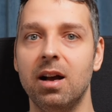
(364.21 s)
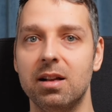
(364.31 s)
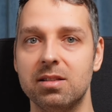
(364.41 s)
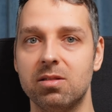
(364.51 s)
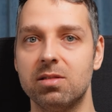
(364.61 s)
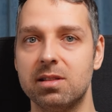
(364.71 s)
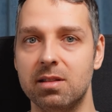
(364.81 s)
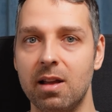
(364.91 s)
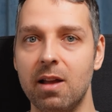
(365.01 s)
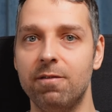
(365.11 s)

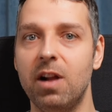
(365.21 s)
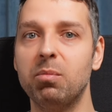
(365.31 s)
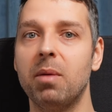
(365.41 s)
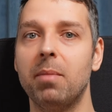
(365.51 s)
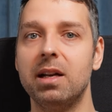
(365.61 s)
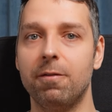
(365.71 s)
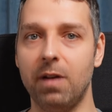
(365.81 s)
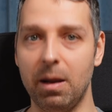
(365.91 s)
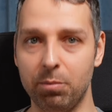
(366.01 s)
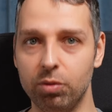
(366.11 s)
Ansonsten fällt man bei der
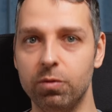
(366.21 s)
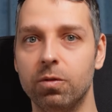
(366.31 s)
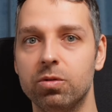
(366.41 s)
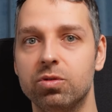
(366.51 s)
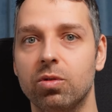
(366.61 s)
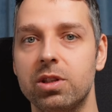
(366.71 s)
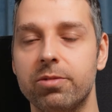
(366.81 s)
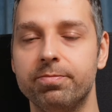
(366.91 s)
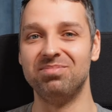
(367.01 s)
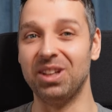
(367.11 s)
Fahrprüfung durch.